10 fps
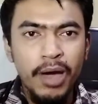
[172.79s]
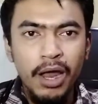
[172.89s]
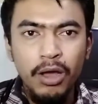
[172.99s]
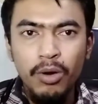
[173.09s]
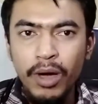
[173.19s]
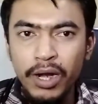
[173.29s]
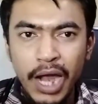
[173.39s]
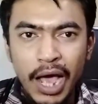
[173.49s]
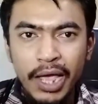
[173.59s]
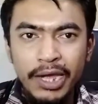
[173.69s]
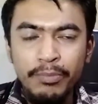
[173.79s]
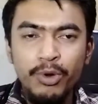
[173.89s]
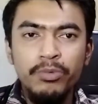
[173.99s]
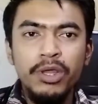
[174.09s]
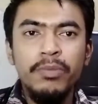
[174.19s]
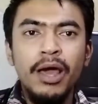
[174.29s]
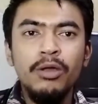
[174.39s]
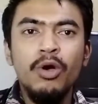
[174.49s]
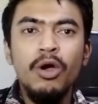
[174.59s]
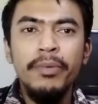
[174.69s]
ভালো হওয়ার না এটি পুরোপুরি
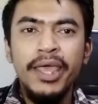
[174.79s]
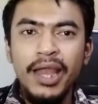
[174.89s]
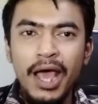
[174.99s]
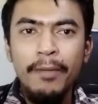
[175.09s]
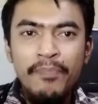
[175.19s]
ভালো হবে না